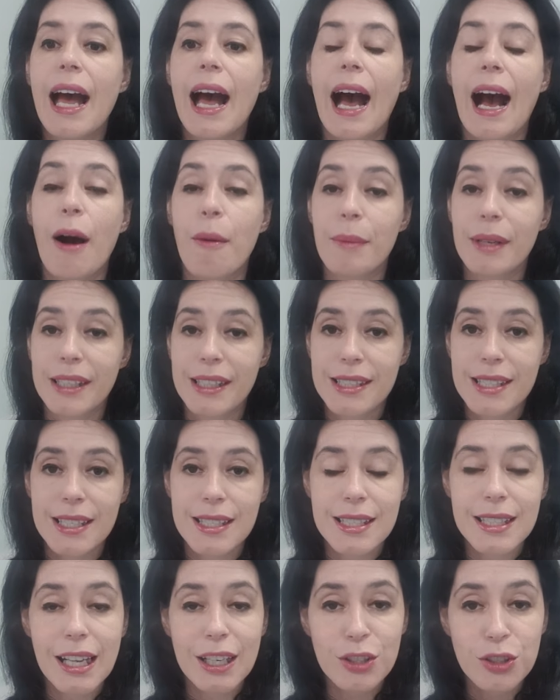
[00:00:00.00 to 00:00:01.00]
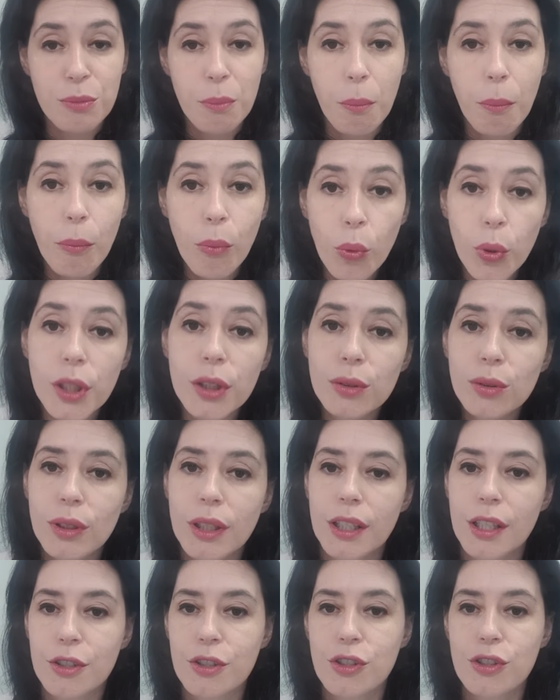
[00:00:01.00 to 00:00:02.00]
Há uma necessidade muito
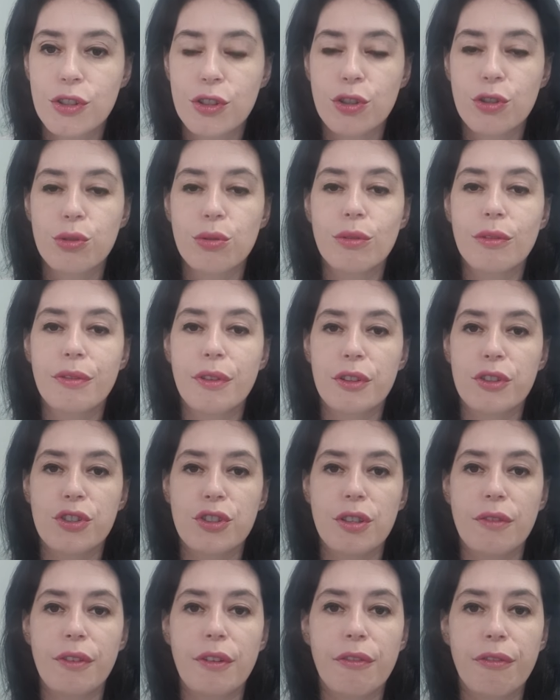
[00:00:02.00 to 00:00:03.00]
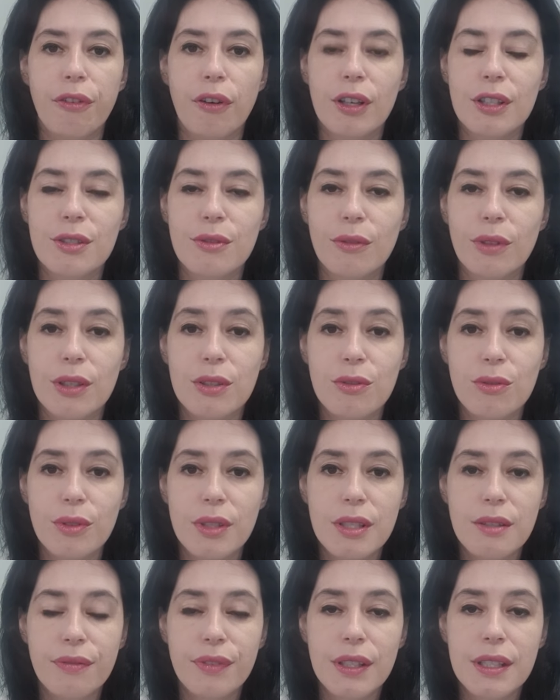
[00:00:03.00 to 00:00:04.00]
grande de chuva. Eu estive em Foz do Iguaçu
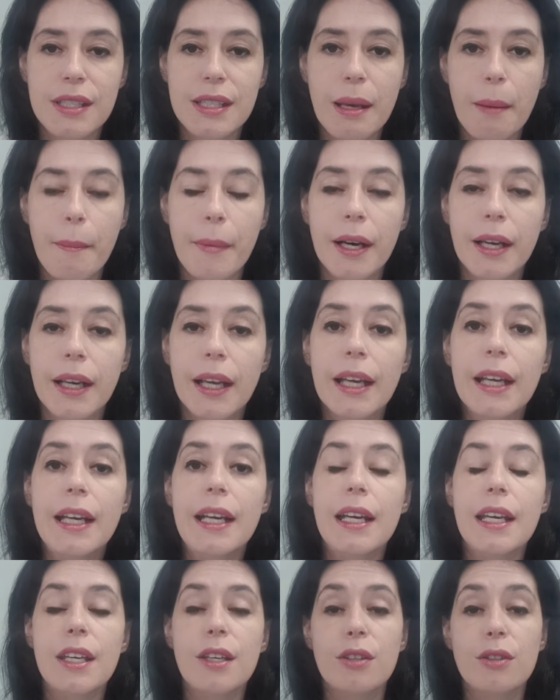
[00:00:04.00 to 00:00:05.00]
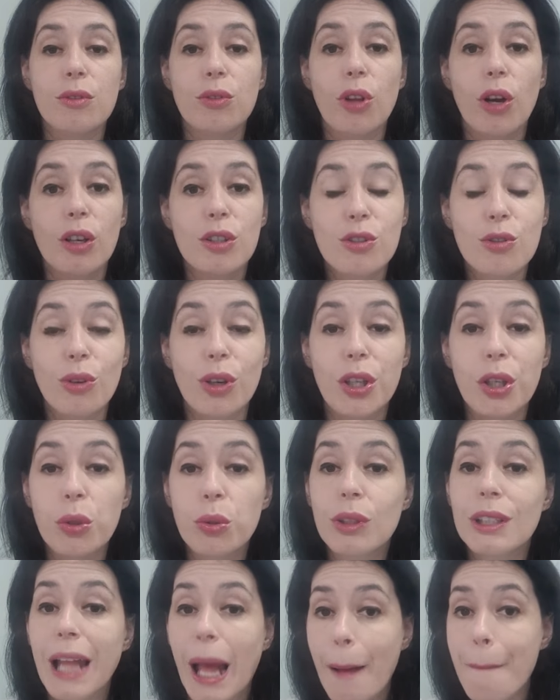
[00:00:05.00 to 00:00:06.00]
esse fim de semana e o nosso
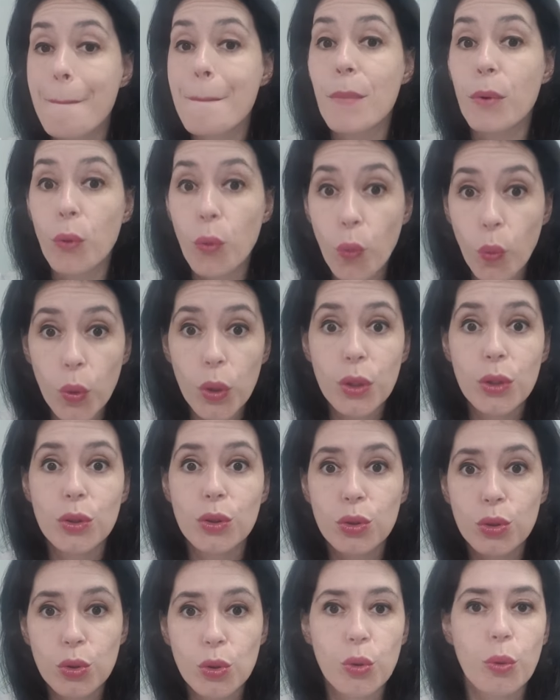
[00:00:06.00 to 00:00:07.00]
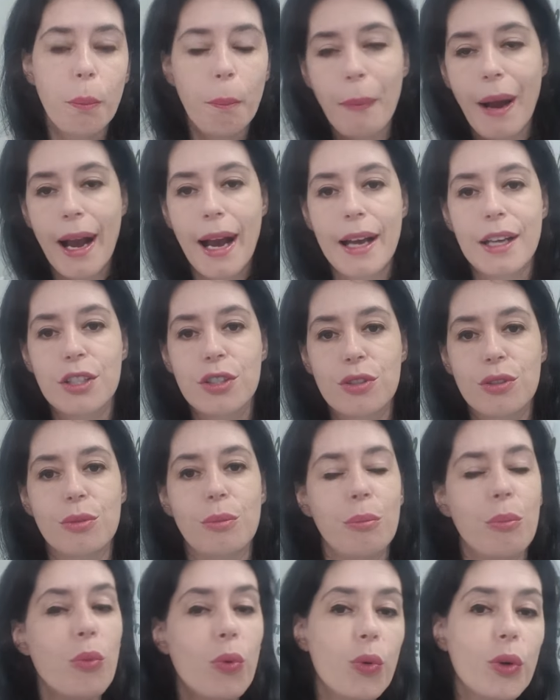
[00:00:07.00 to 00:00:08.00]
rio tá muito baixo,
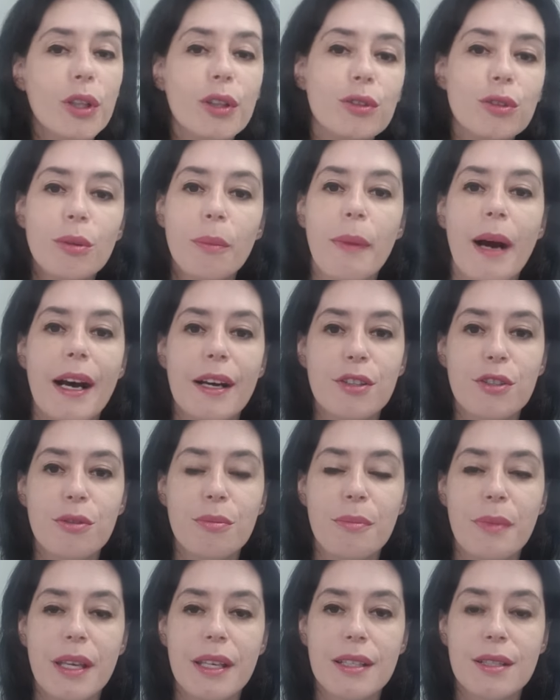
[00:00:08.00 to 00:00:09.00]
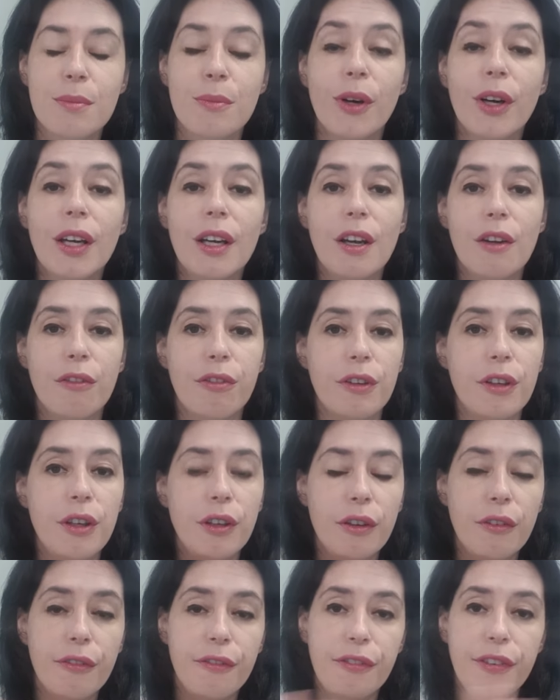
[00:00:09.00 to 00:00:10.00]
muito baixo mesmo.
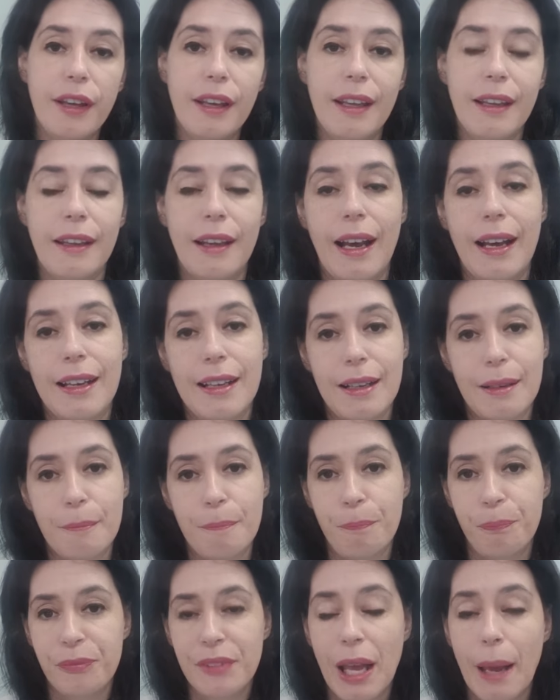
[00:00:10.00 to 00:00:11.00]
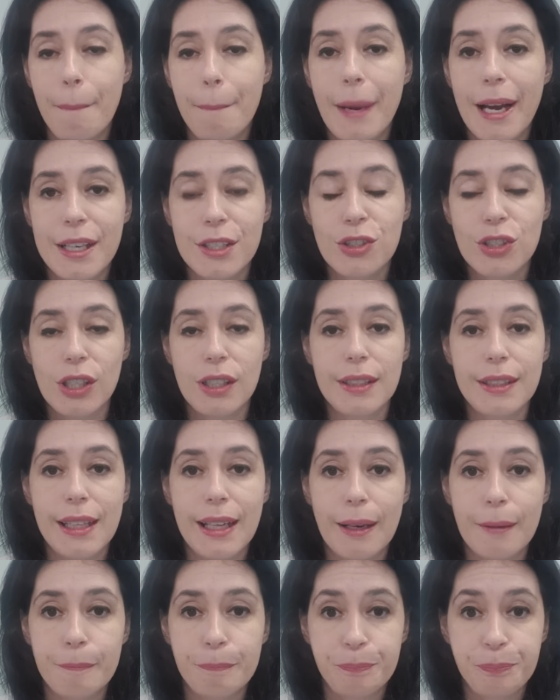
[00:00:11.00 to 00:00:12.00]
Fui ver a, a parte ali
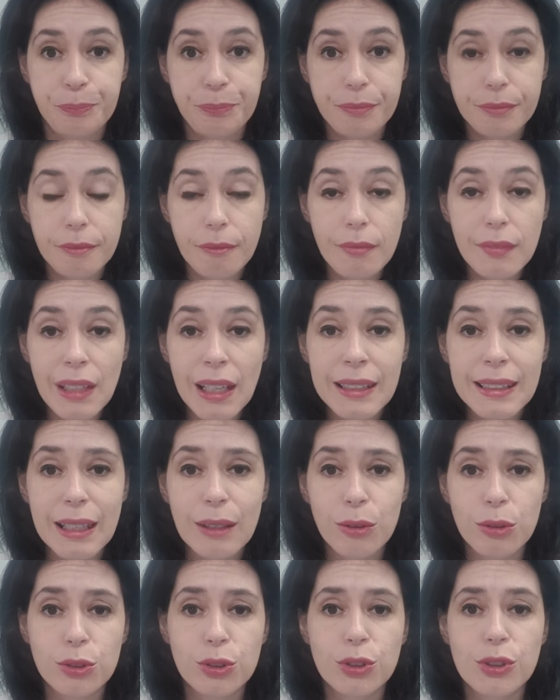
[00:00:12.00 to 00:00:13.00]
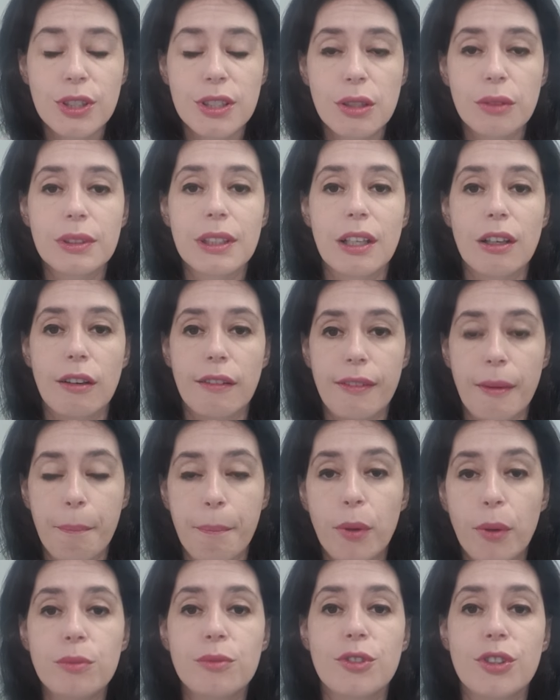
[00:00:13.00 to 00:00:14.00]
da da construção da nova
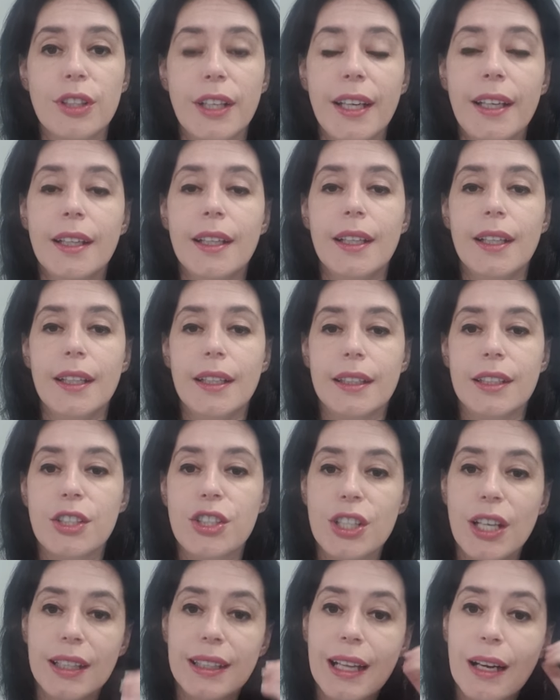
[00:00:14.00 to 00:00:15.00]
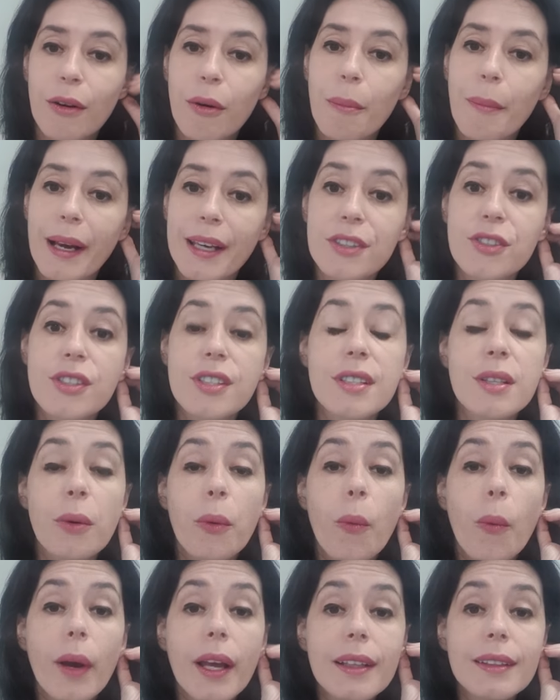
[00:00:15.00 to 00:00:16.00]
ponte, né? Que já está com mais de
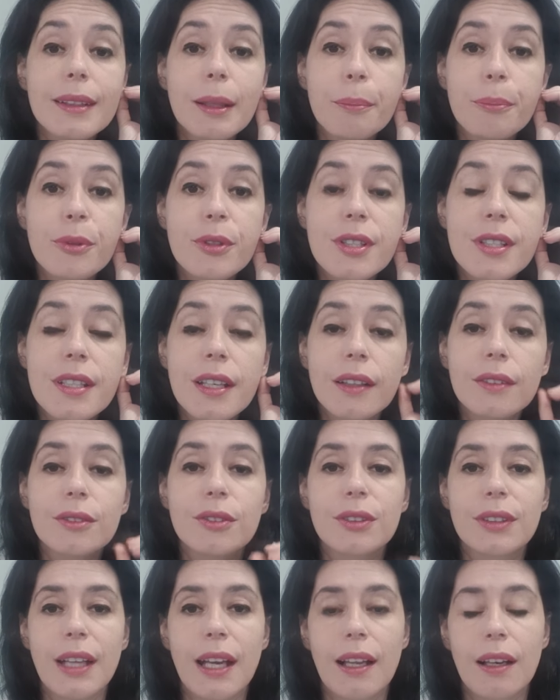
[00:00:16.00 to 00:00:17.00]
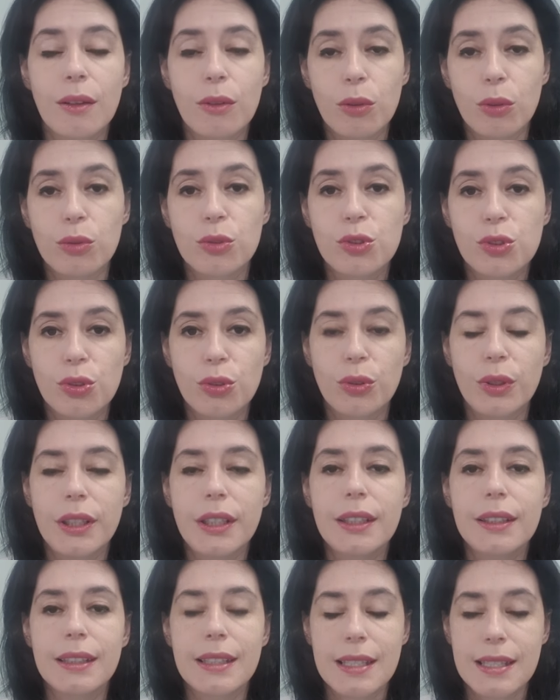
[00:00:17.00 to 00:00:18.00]
50% dela
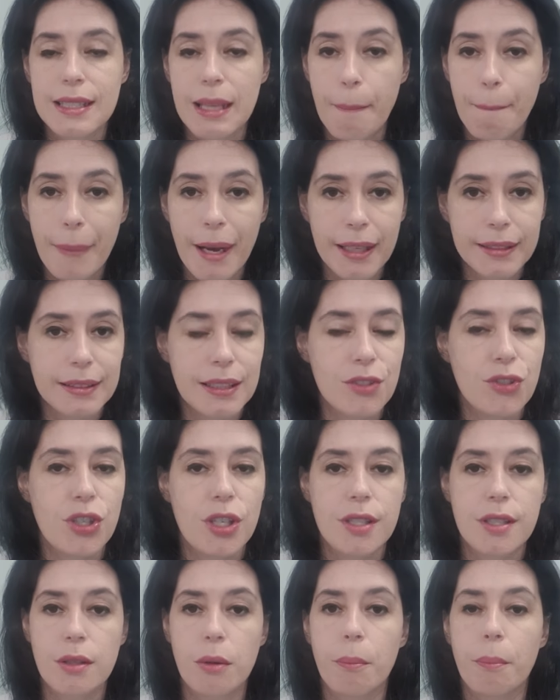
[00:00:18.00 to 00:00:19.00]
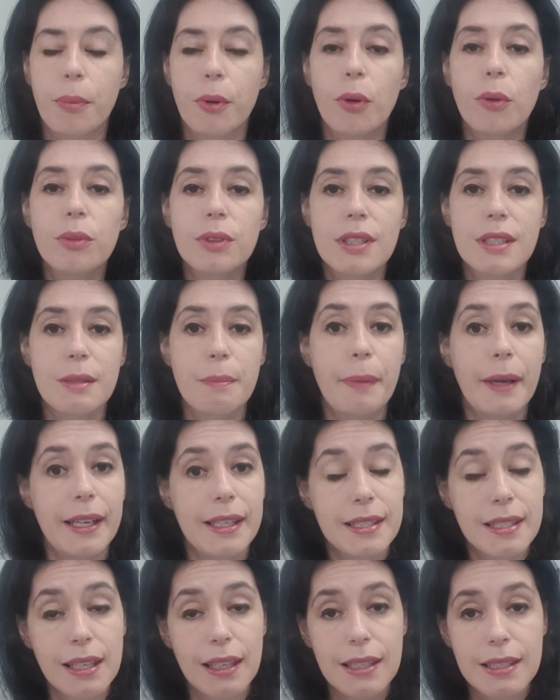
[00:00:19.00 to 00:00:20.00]
construída, as sapatas já estão prontas e
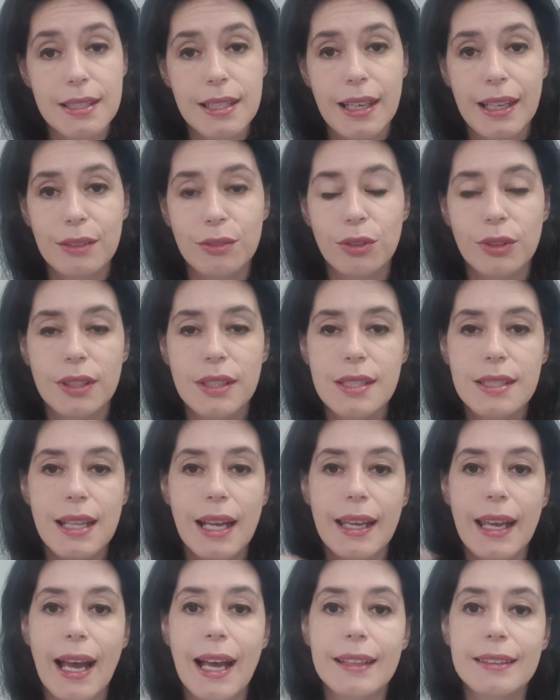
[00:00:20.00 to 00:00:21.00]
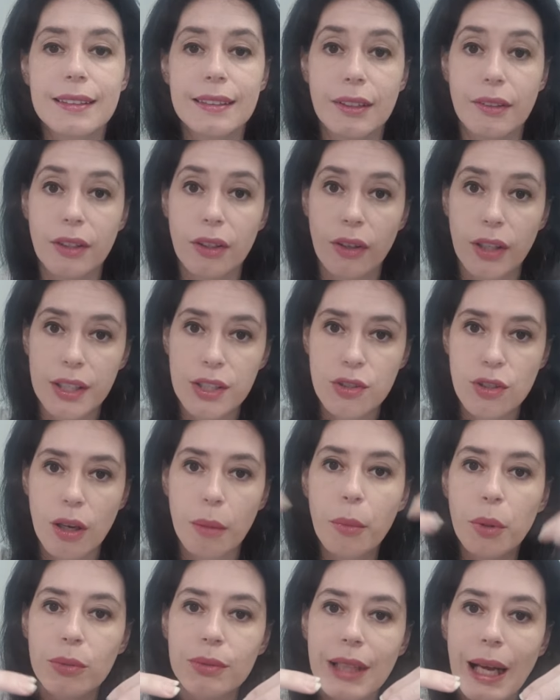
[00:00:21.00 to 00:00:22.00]
parece que ela será toda estaiada, então agora é
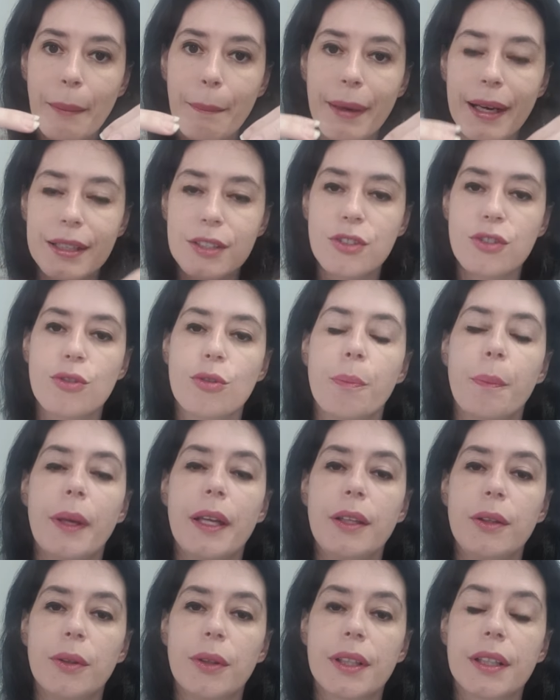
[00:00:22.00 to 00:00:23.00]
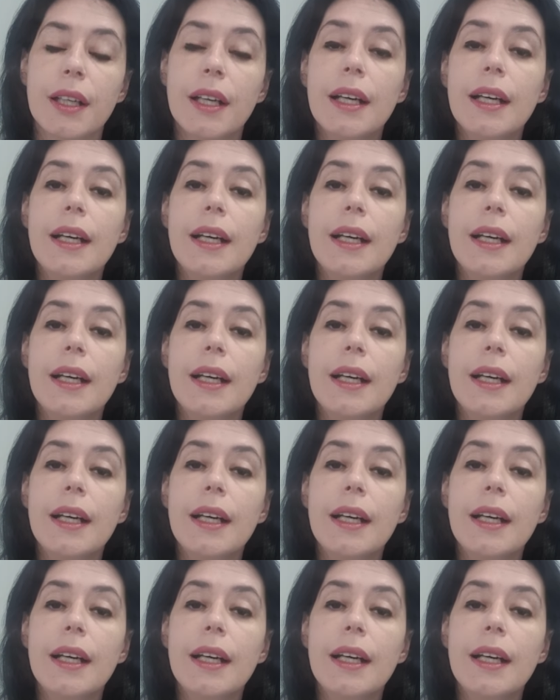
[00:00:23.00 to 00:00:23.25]
só montar a parte superior.